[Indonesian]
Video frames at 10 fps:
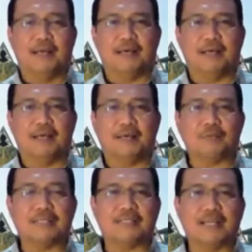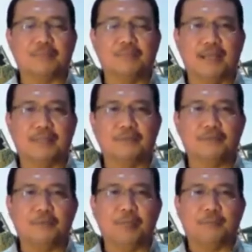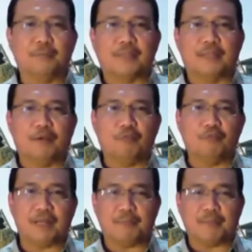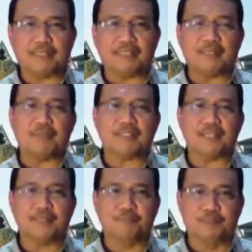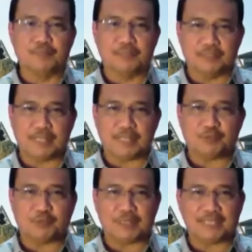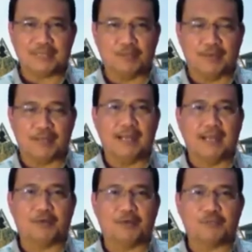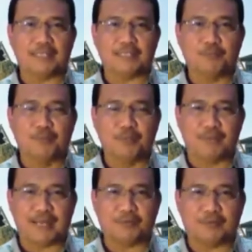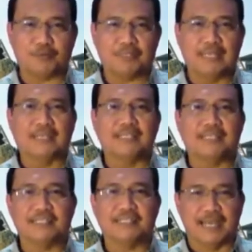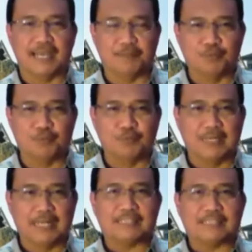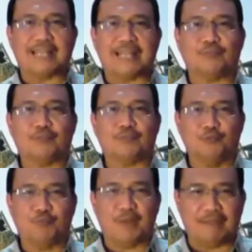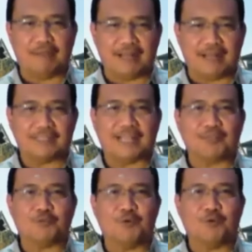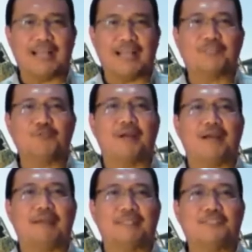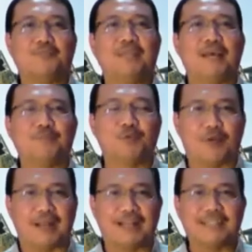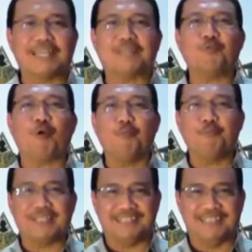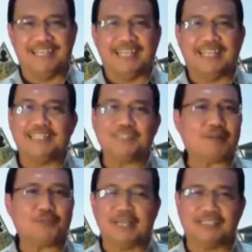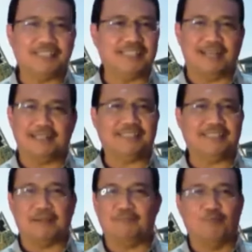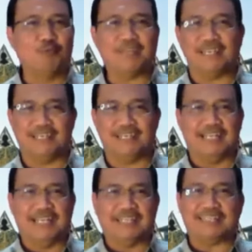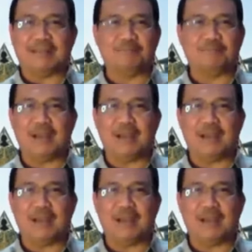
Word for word: uh, rutan Salemba itu over kapasitas sampai 100% loh Mbak. Harusnya 1500, diisi 3000. Satu pengawal, satu orang itu ngawasi 90 orang. Satu kompi. Ini suatu yang tidak tidak mungkin ini tanpa